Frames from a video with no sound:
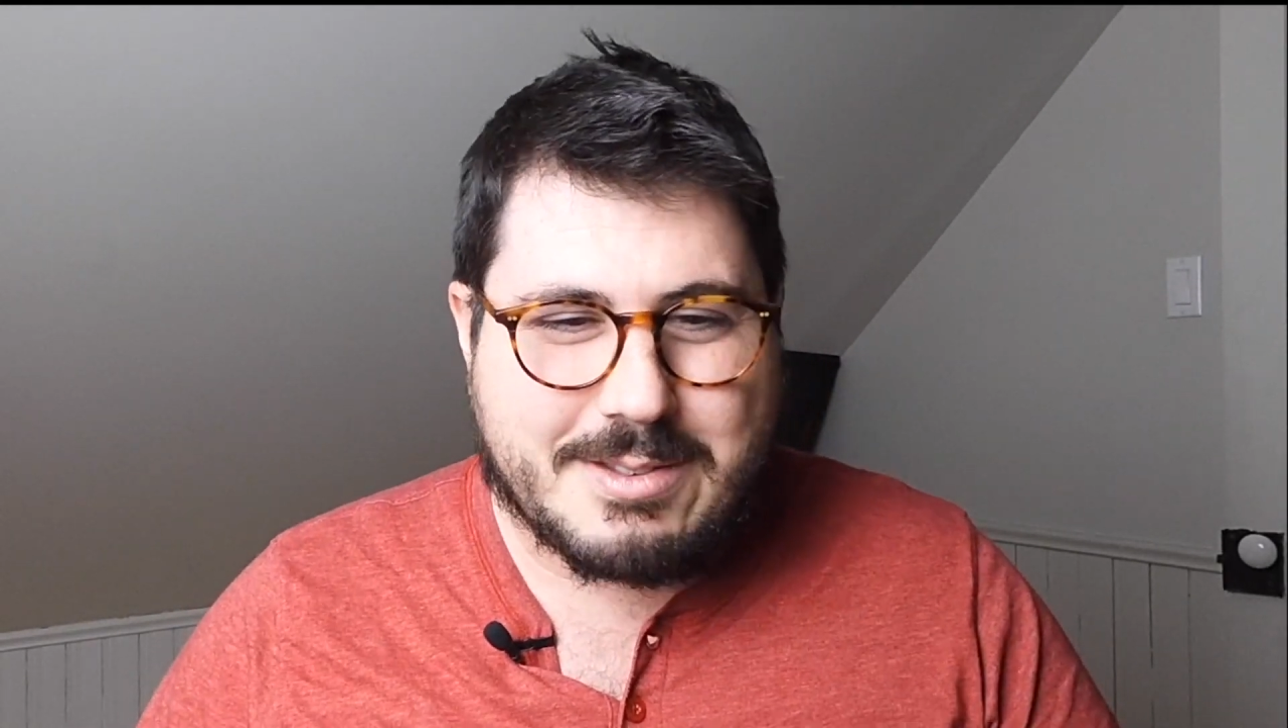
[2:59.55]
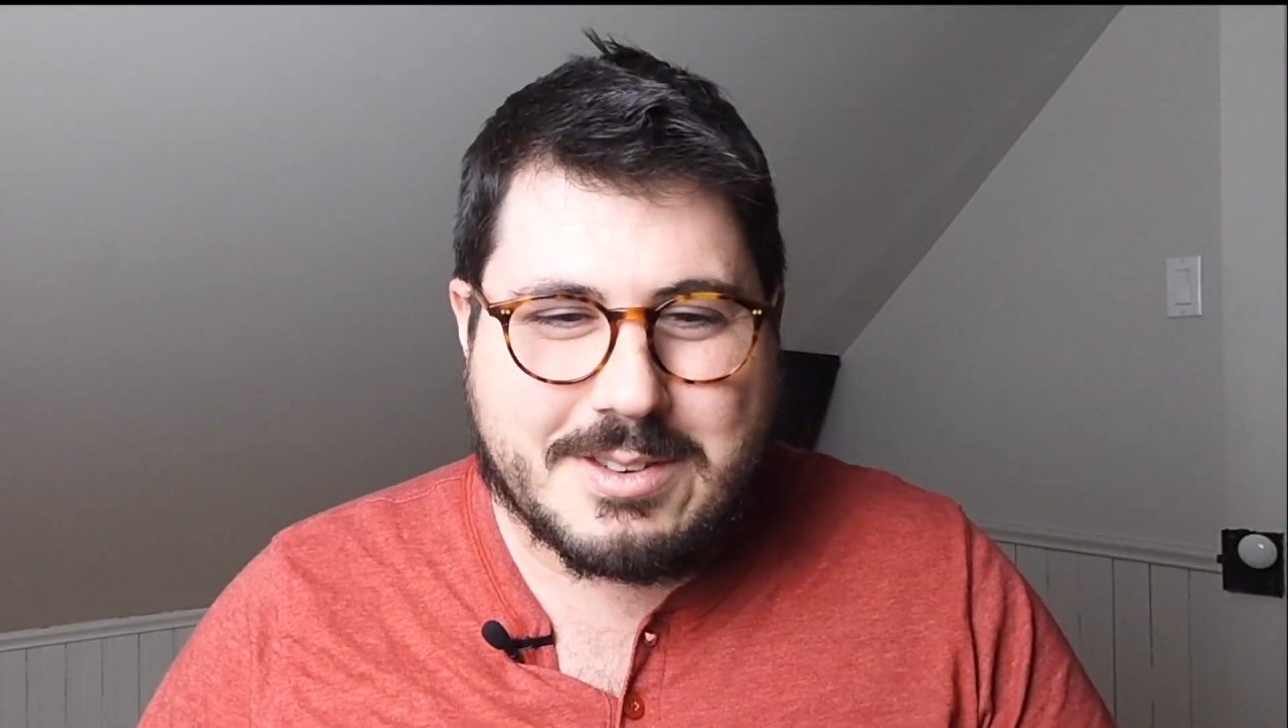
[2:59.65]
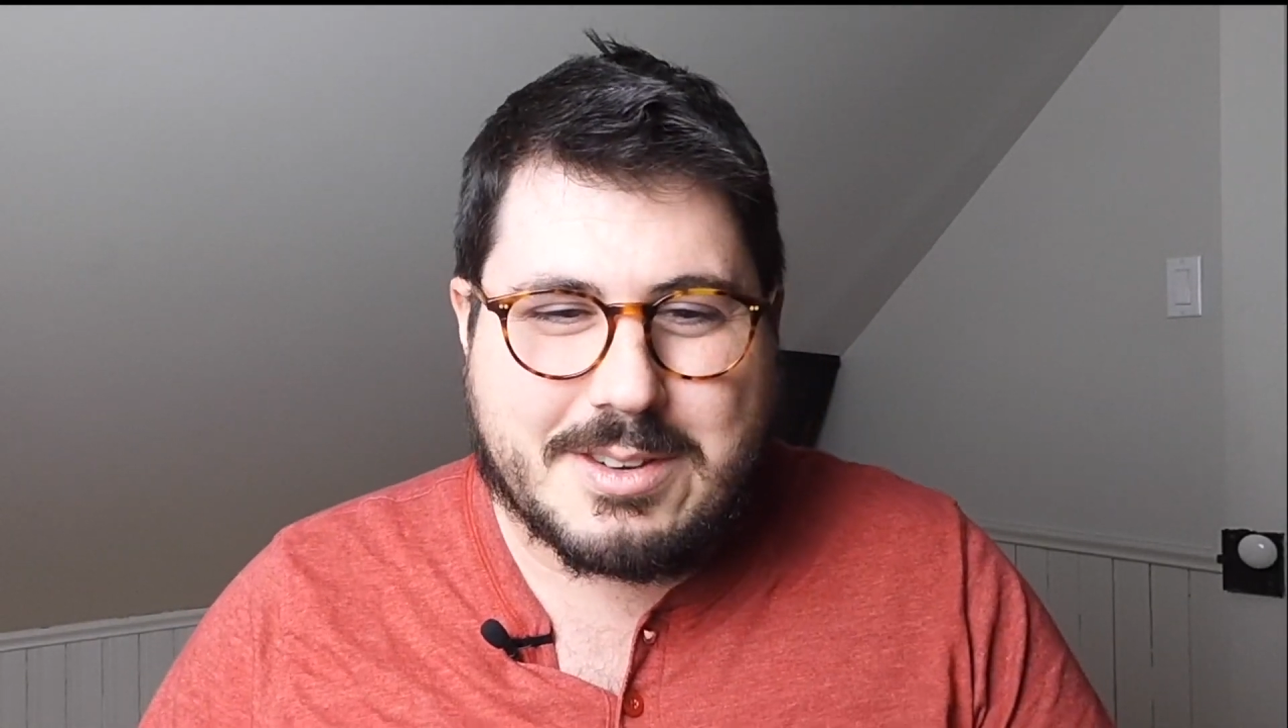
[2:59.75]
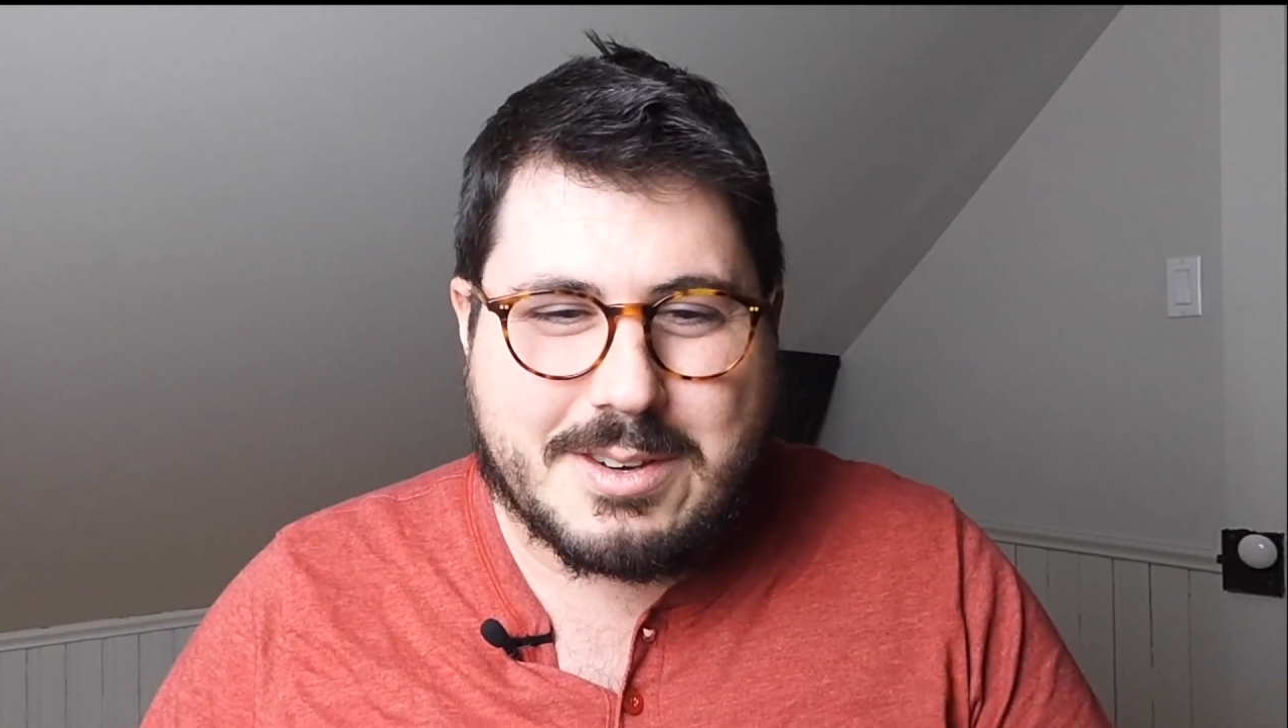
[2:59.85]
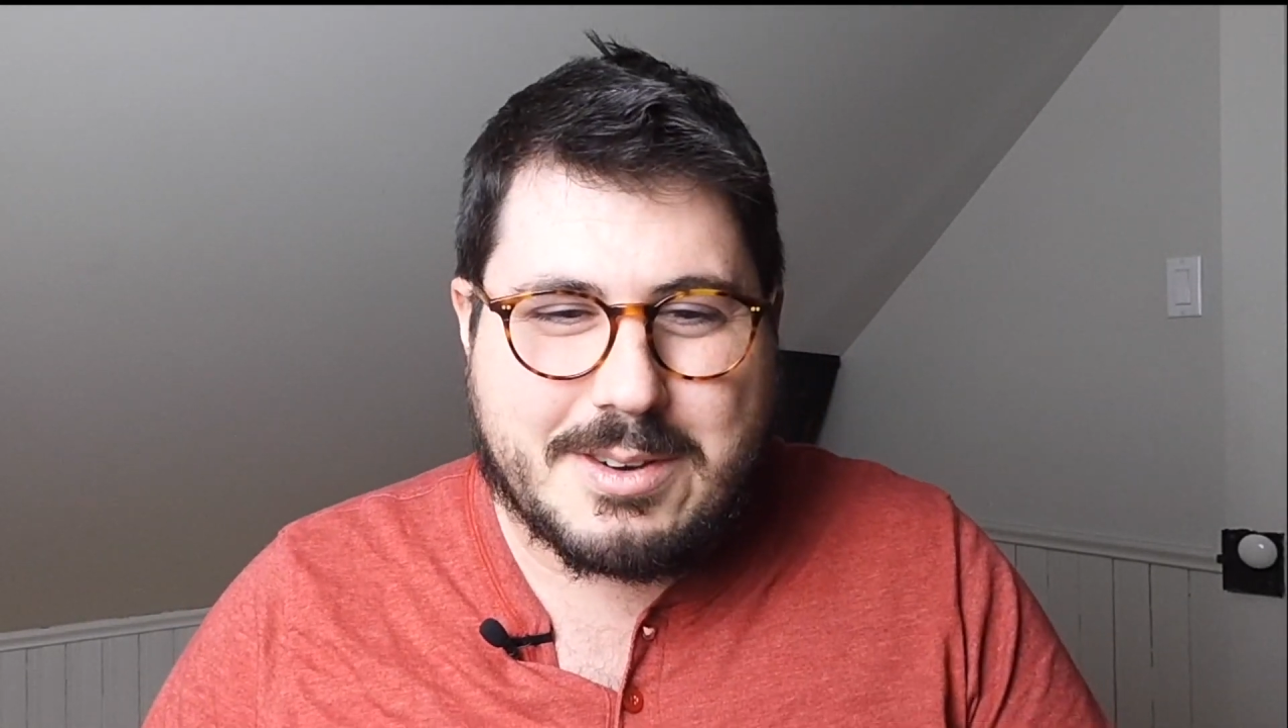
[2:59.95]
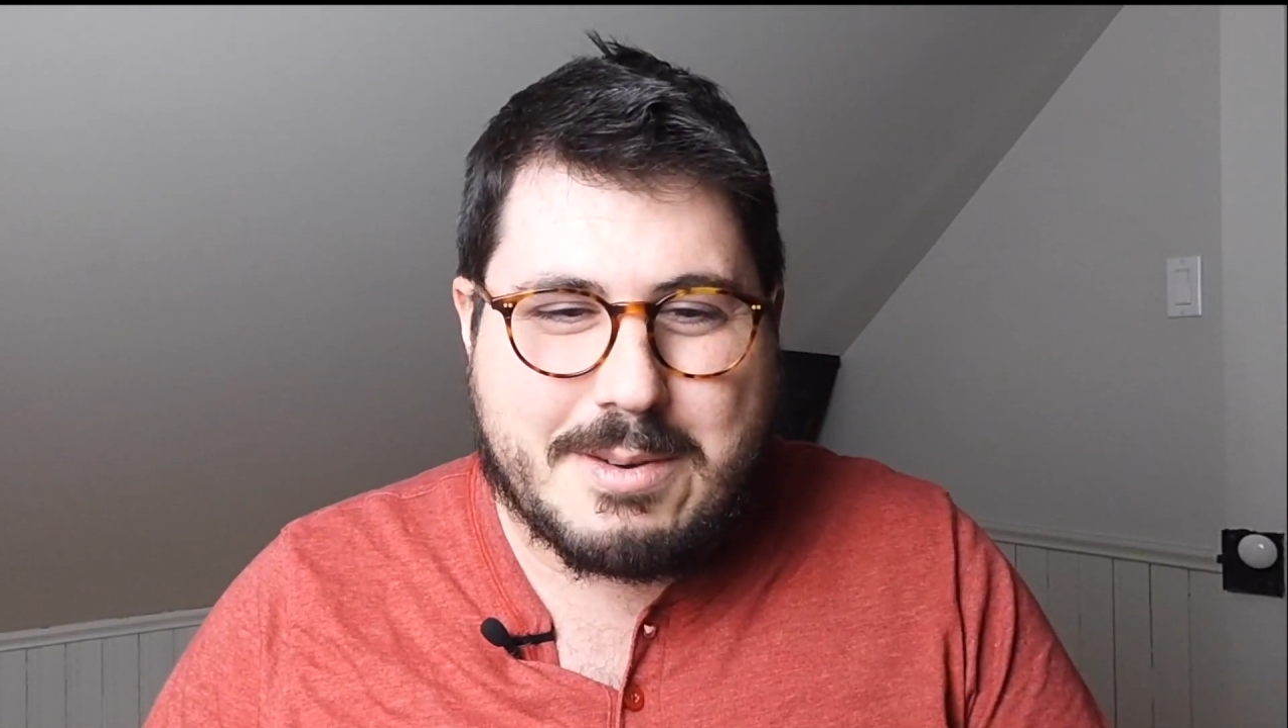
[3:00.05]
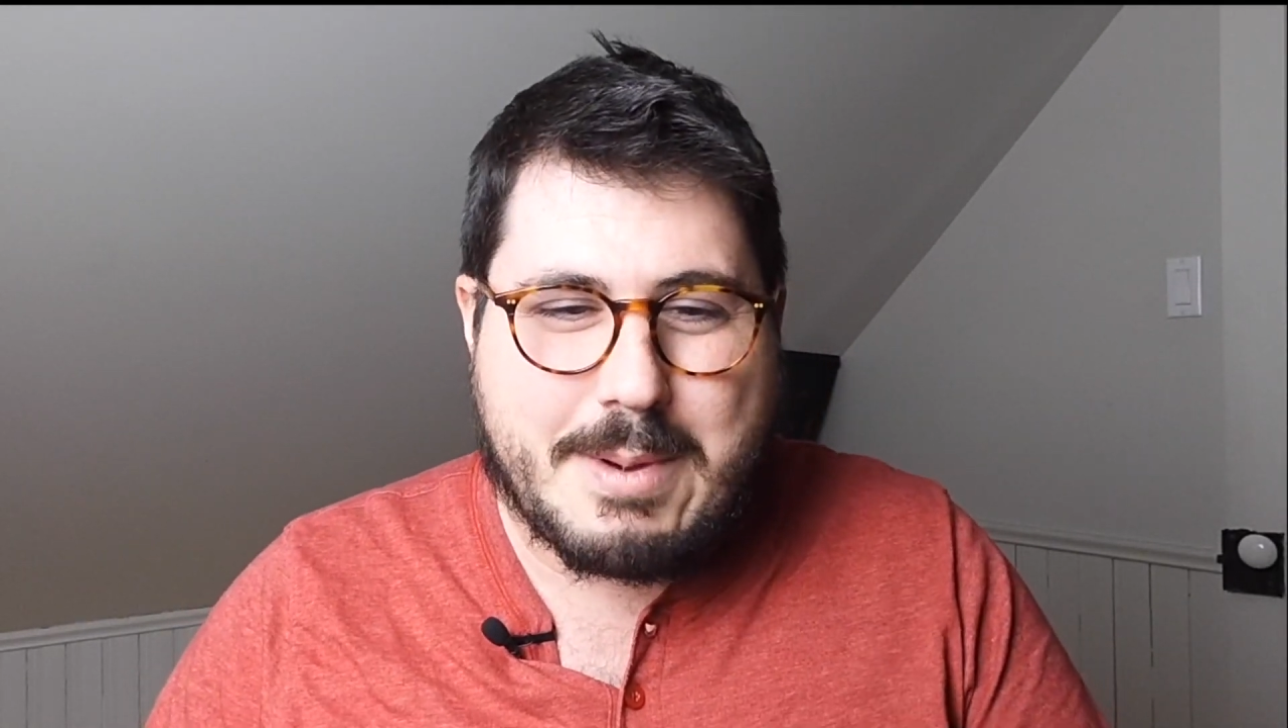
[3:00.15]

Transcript: Donc, euh,